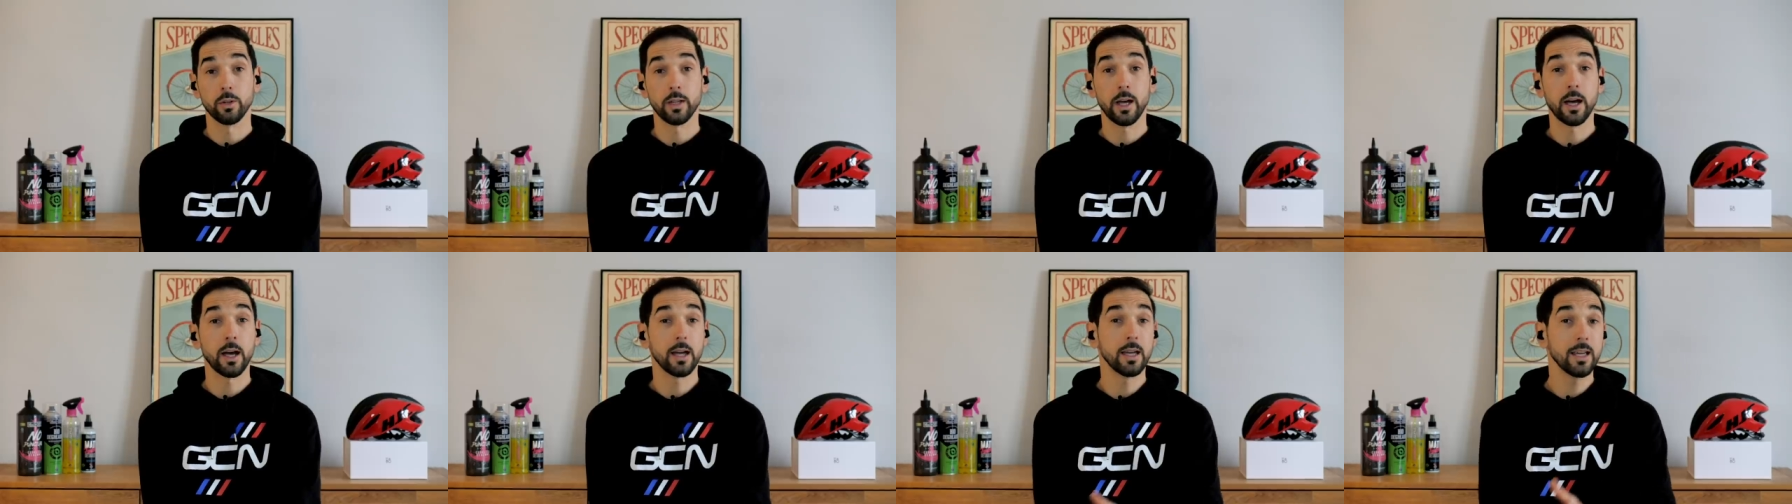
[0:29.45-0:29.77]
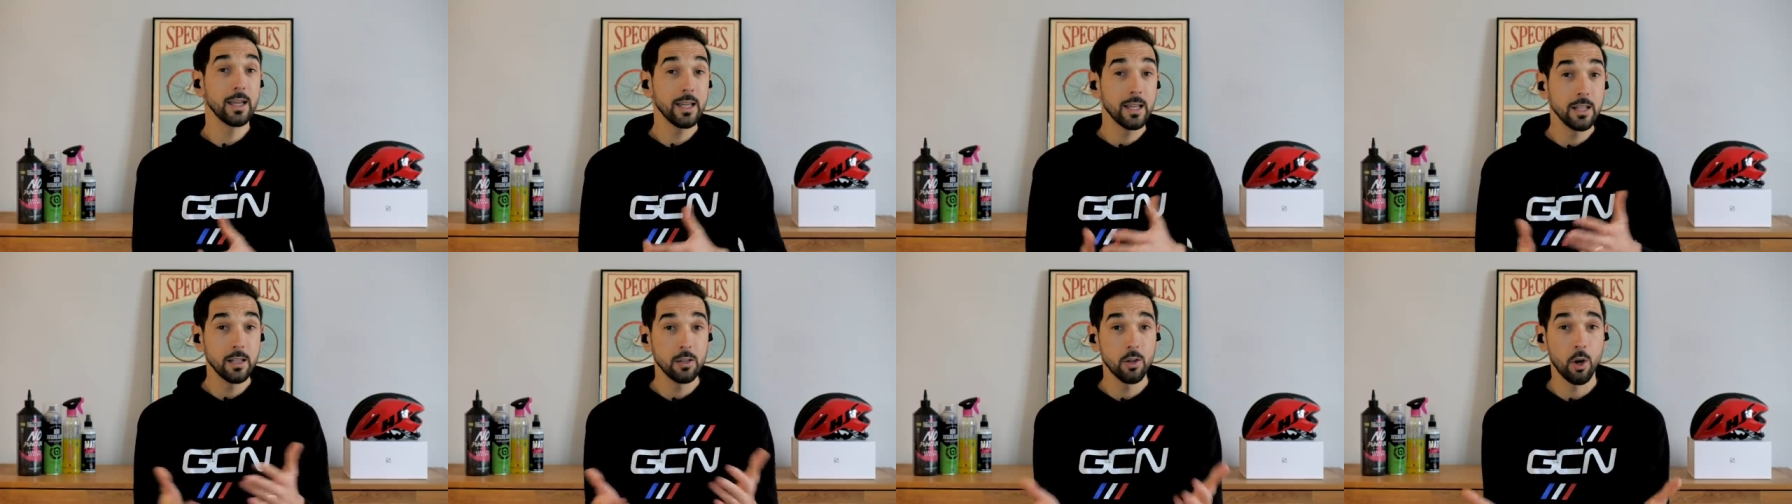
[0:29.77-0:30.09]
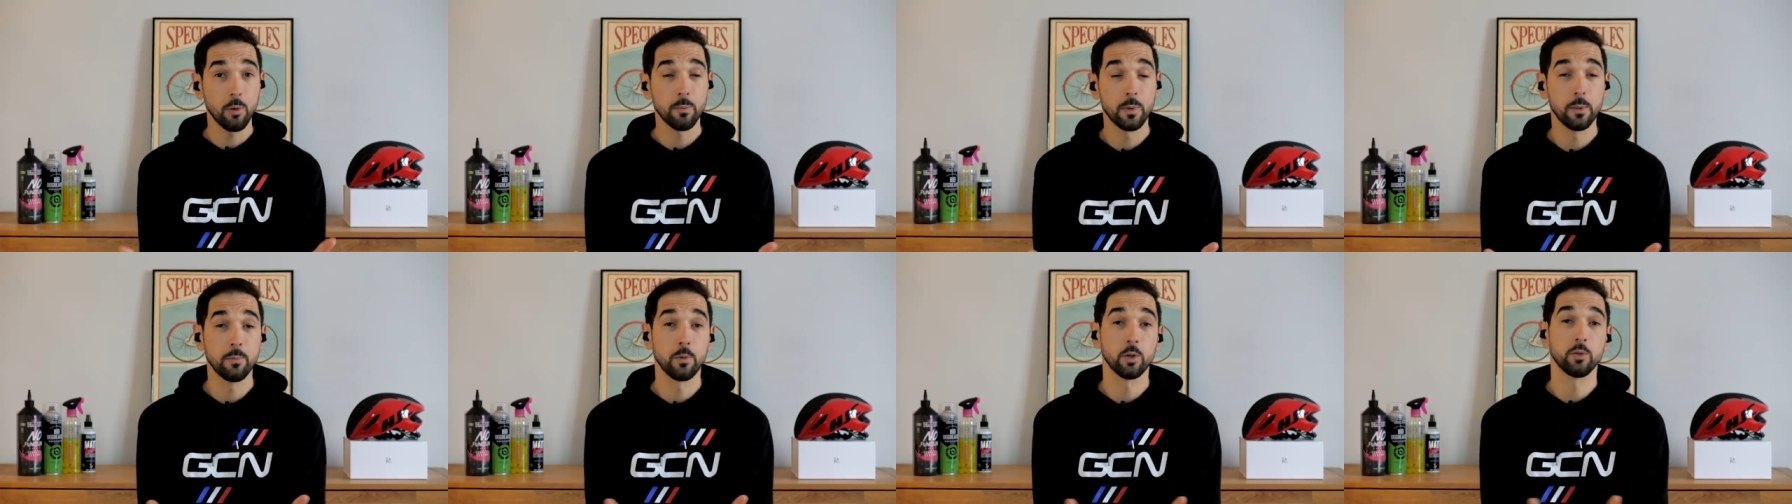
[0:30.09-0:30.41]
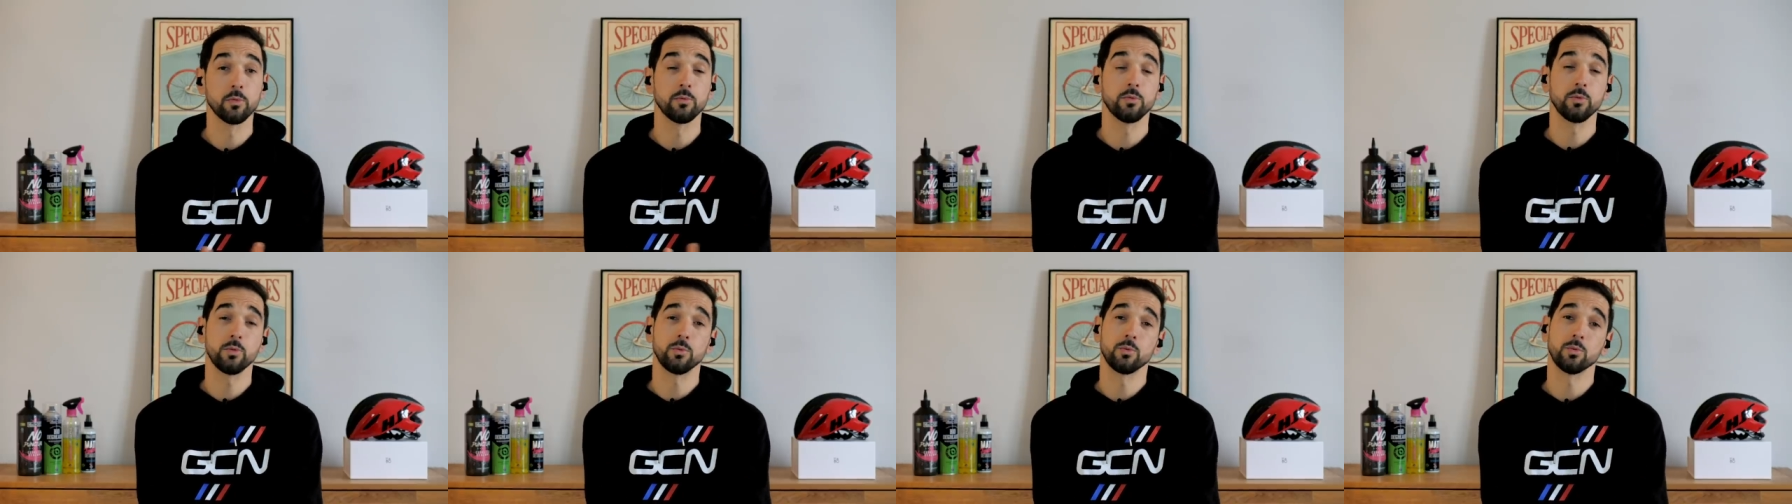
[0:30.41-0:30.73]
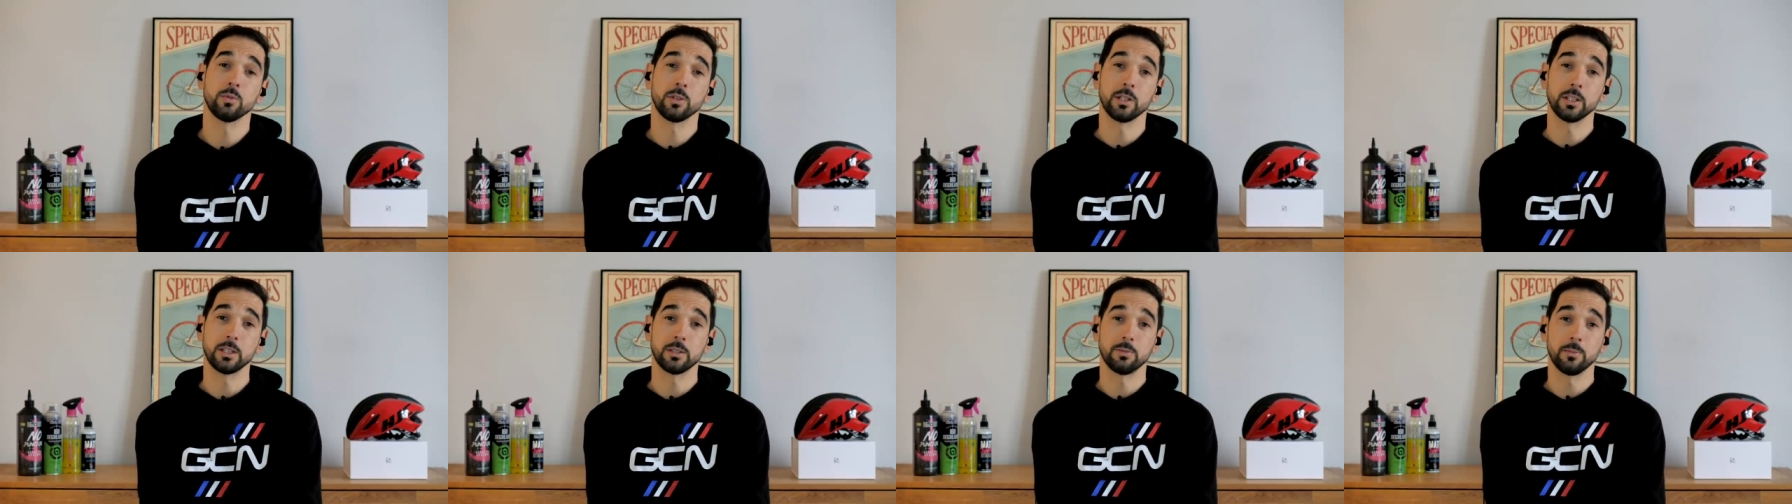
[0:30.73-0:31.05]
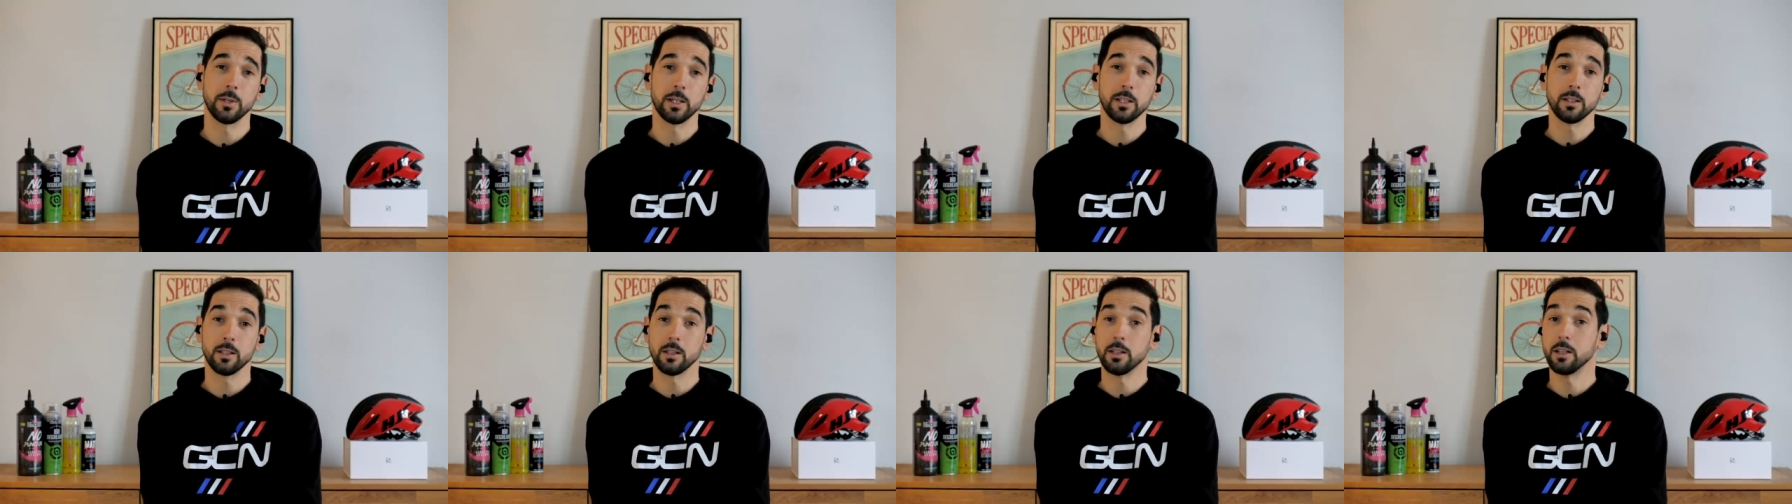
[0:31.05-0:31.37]
a énormément de vues toutes les
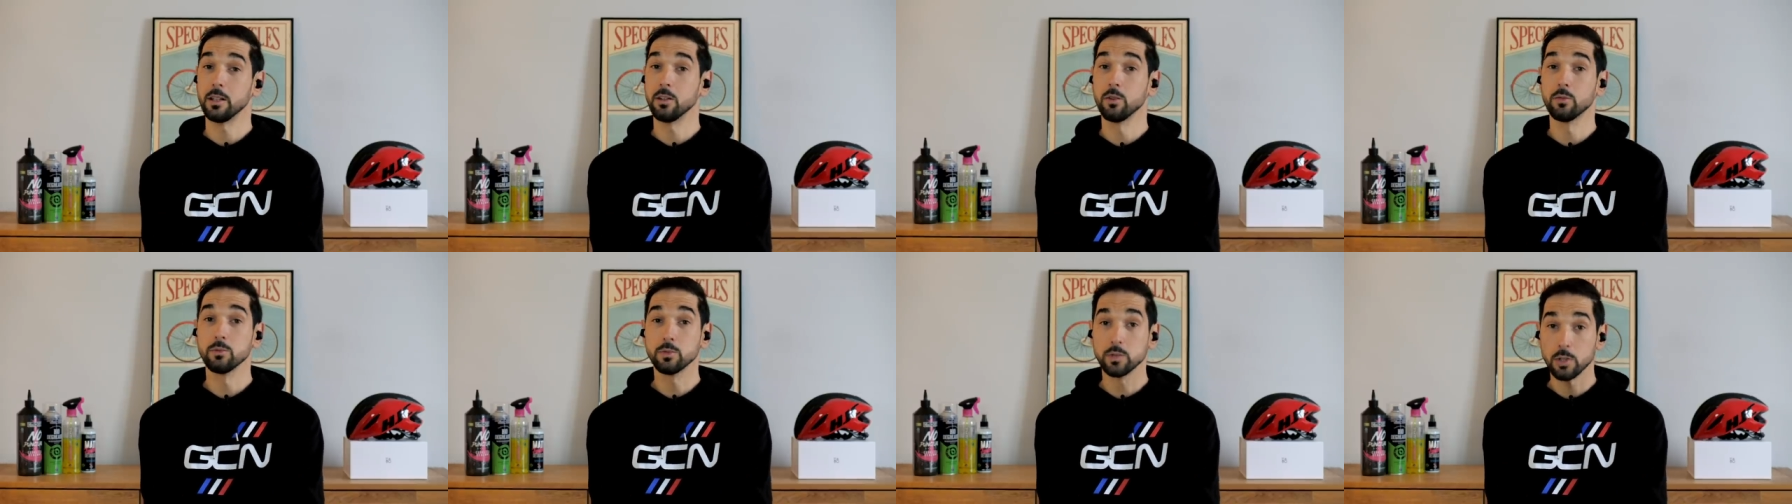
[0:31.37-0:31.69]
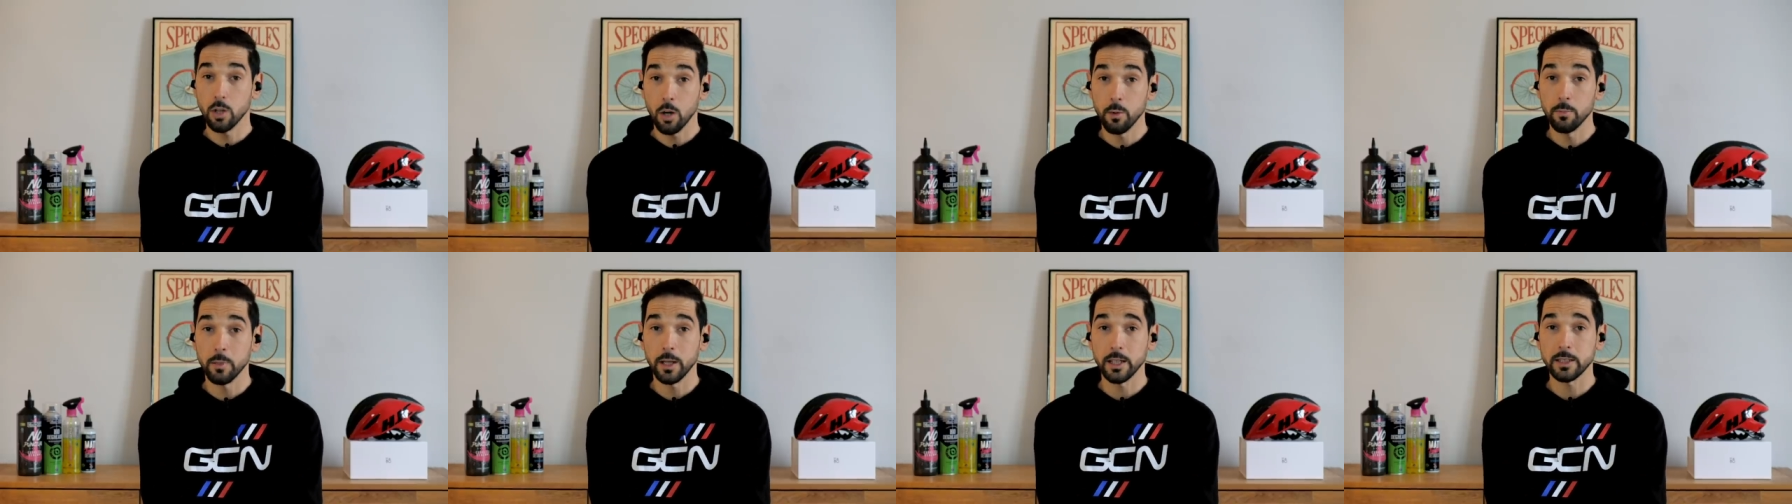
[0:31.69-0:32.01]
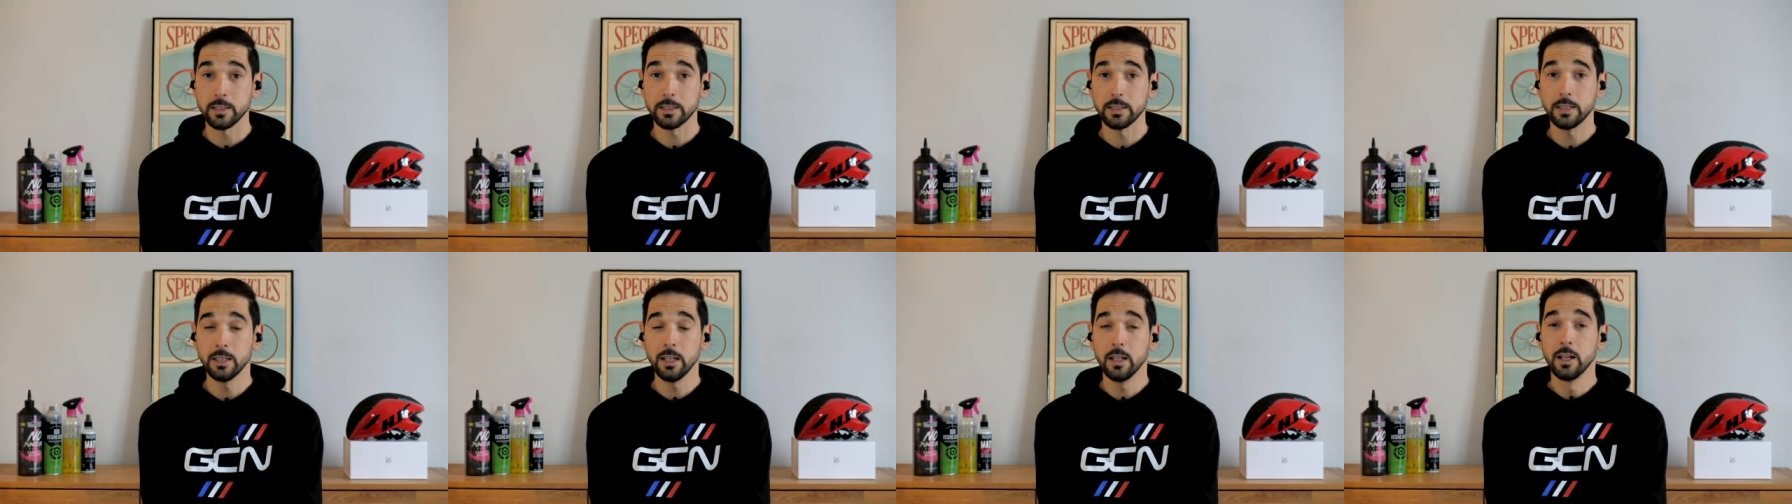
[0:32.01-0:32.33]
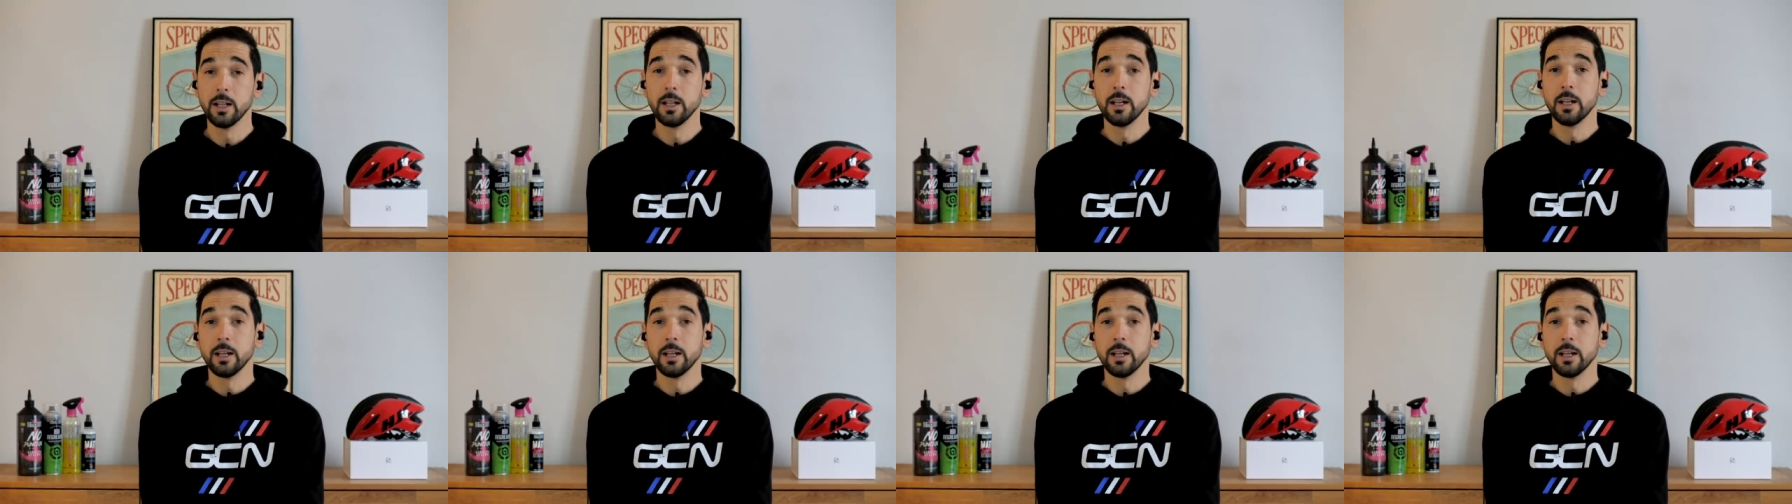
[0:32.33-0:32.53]
semaines, et on vous en remercie.